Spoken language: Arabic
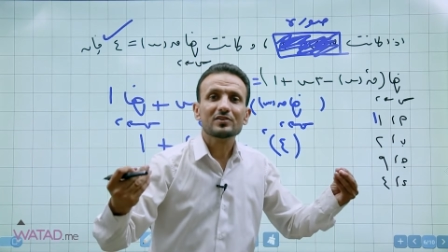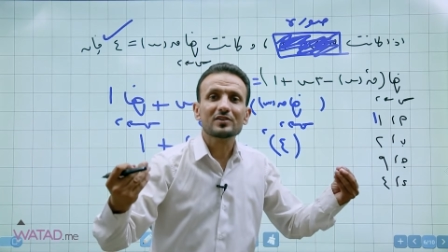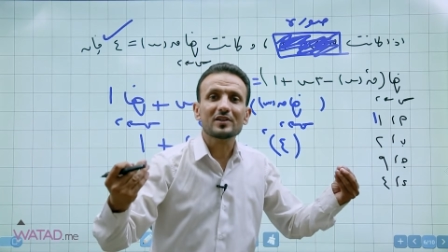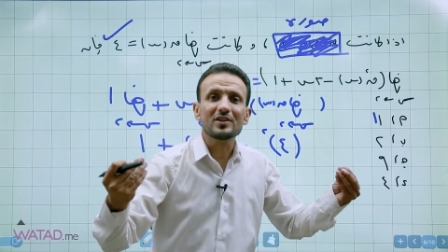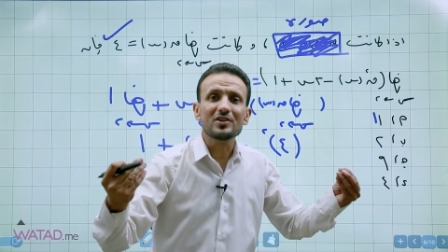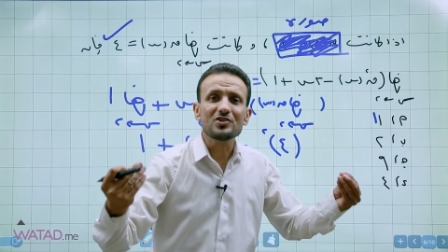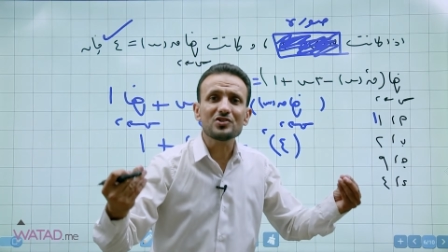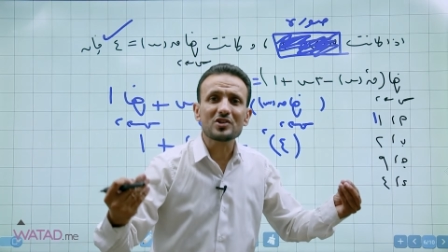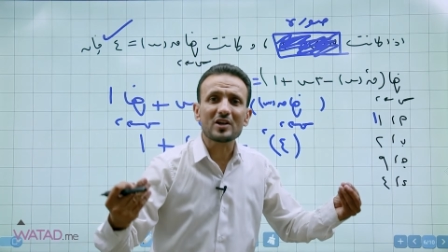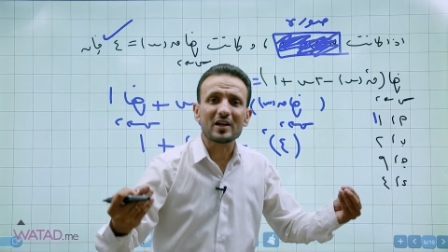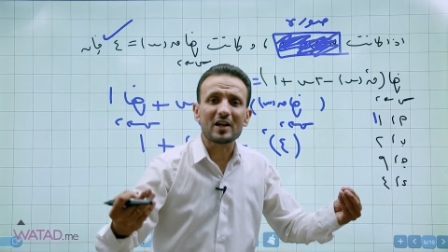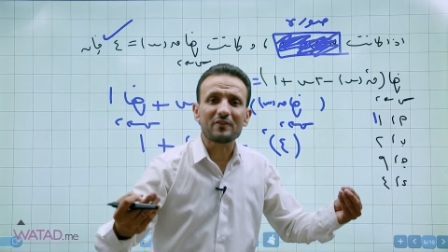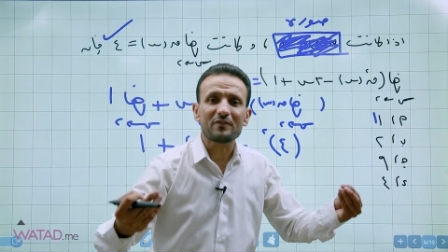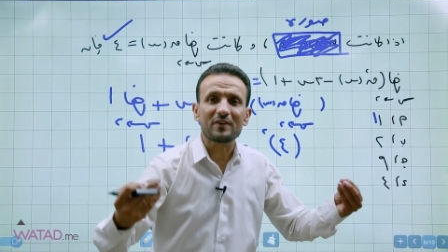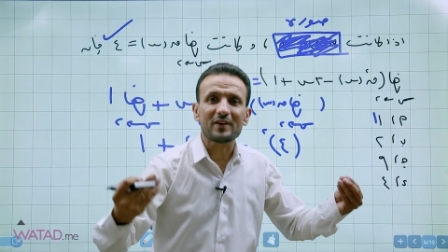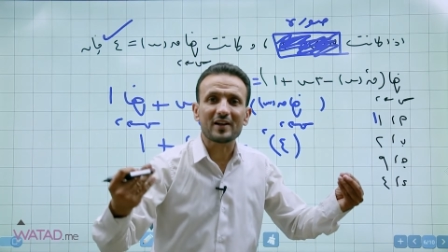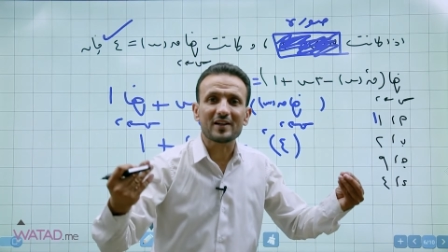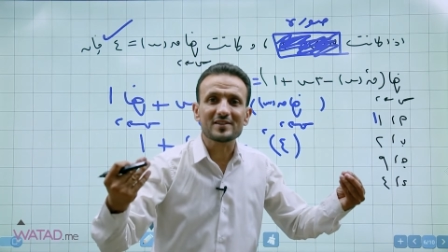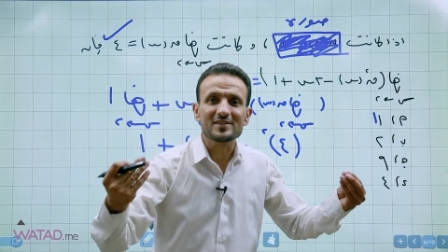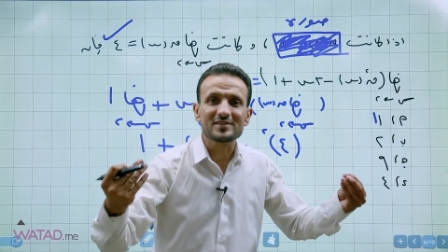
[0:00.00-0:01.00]
طنجرة
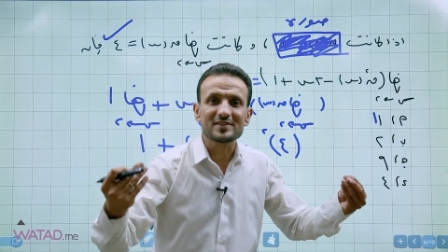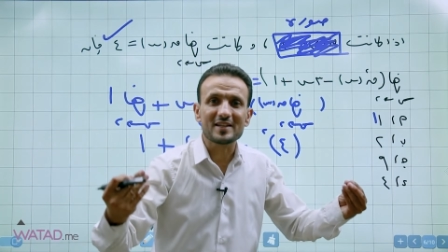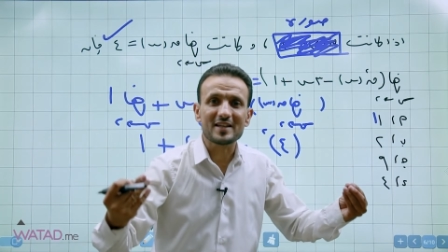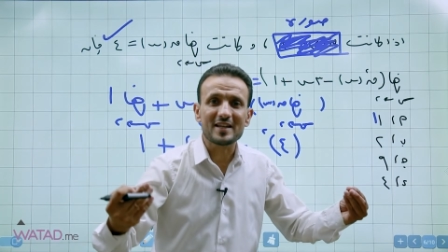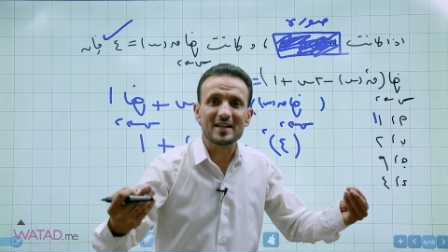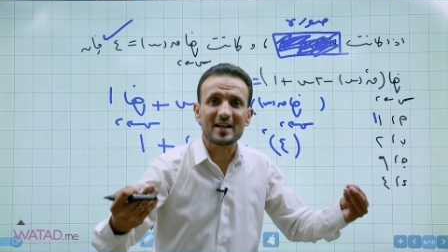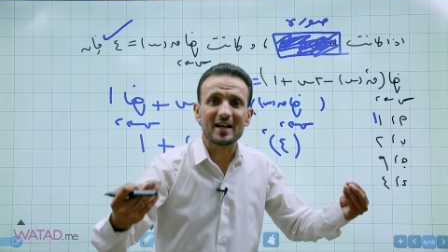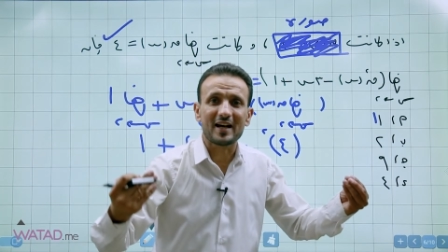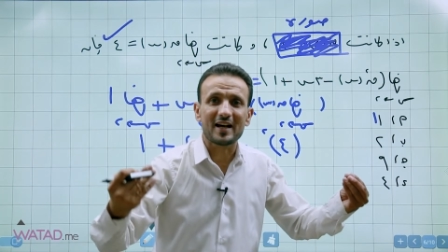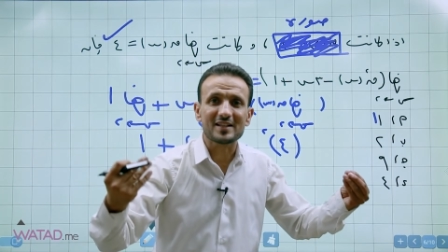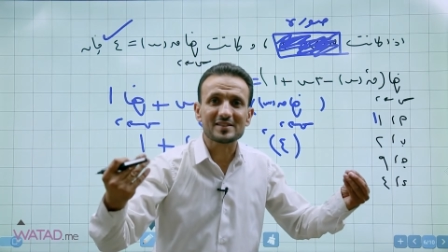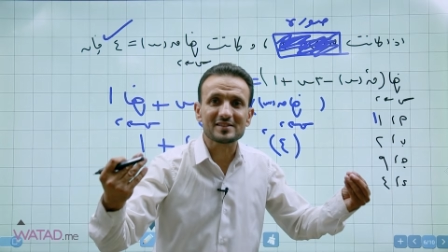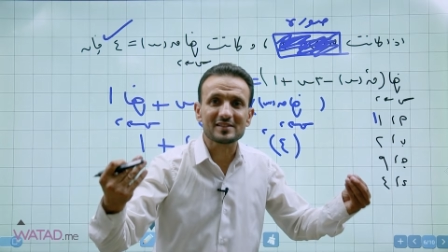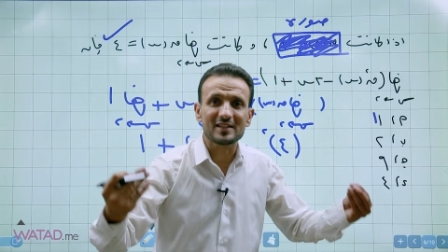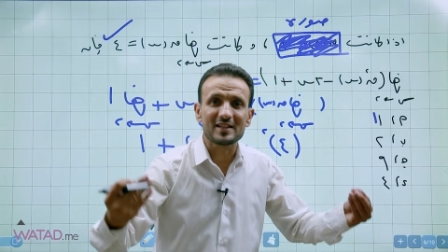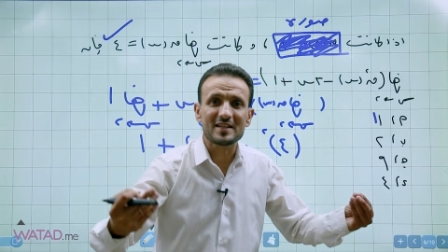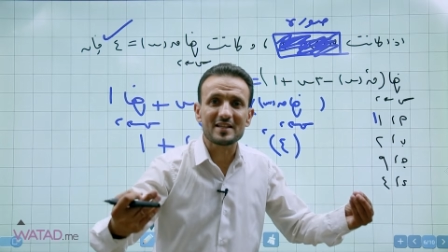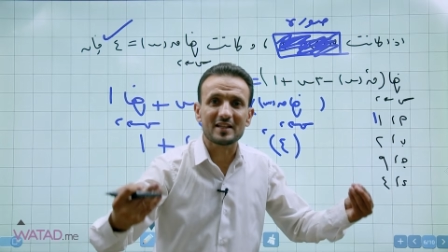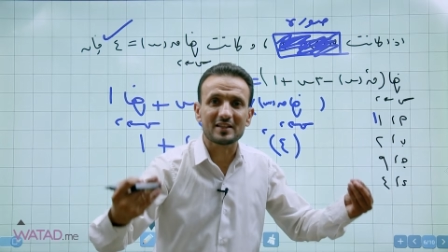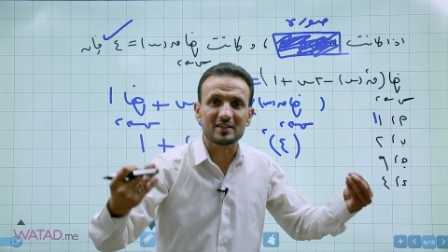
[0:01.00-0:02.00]
فرنسية
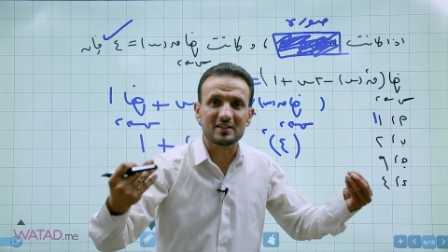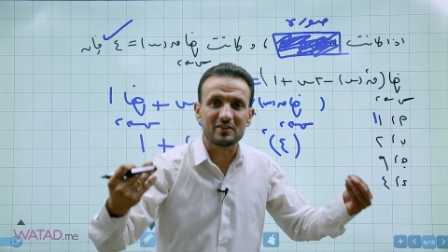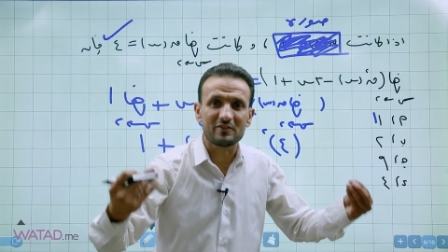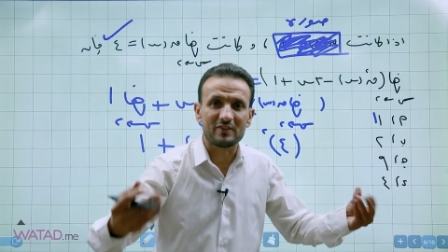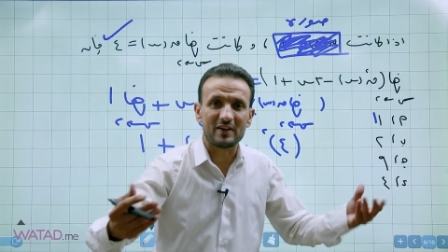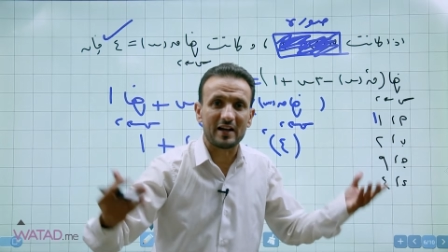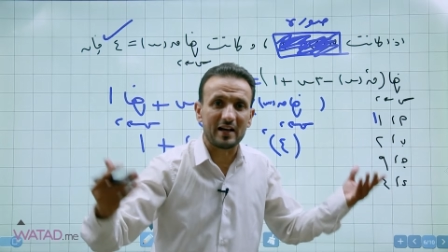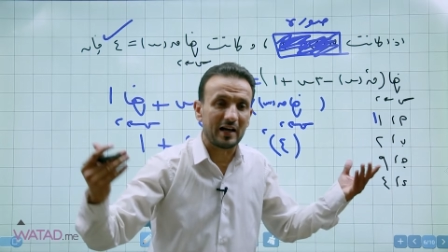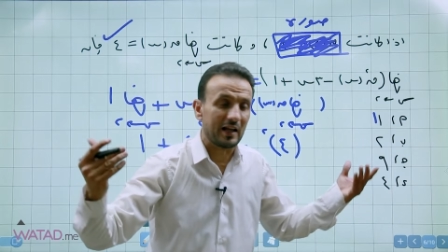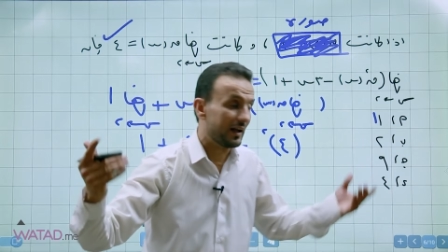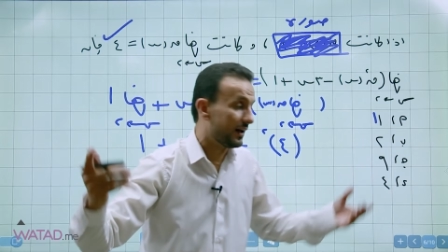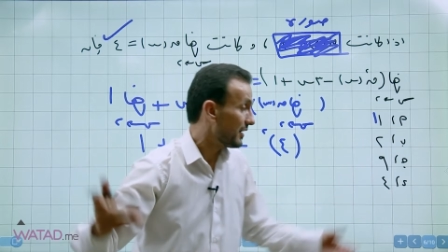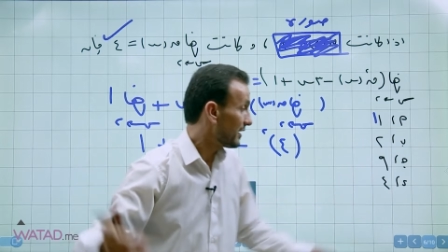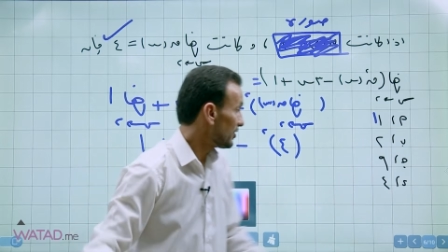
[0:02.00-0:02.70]
أصلية تيفال